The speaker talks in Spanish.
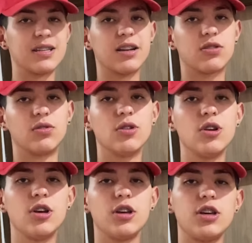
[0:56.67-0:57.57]
¿cierto?
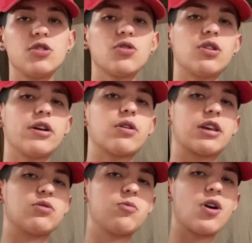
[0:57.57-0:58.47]
Y yo creo que
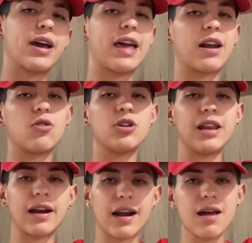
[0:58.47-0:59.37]
yo me voy a quedar con
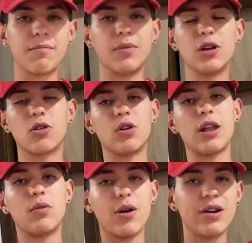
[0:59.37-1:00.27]
el RAM, con la
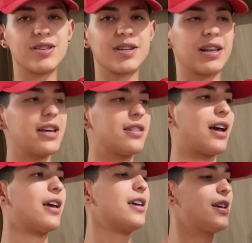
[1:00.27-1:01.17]
nueva
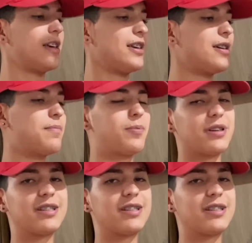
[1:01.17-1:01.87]
bicicleta. Y pues